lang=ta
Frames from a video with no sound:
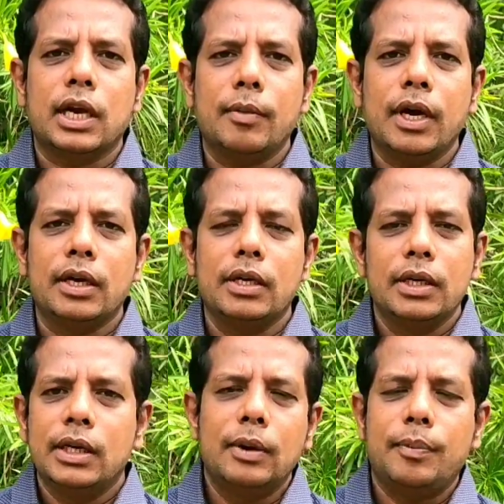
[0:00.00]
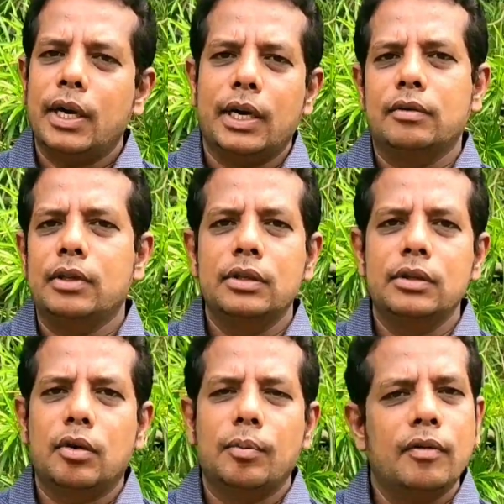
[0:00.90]
ஆகாம இல்லப்பா எனக்கு வந்து
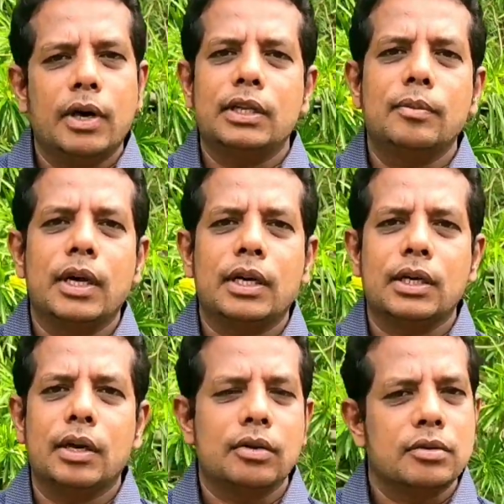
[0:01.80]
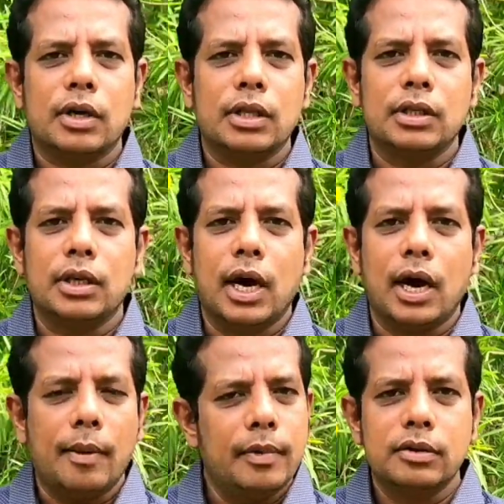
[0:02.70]
ரொம்ப வருத்தமா இருக்கு அவங்க சொன்னது
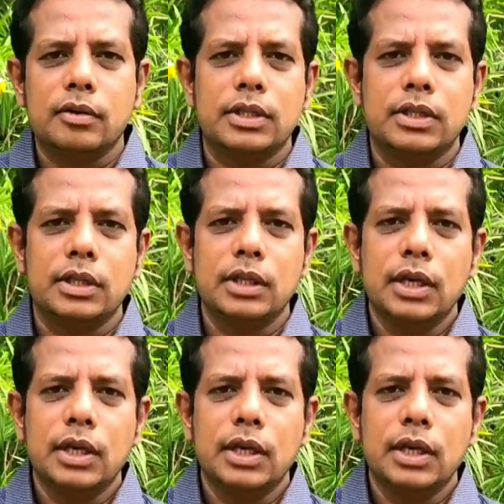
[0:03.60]
அப்படின்னு சொன்னிச்சு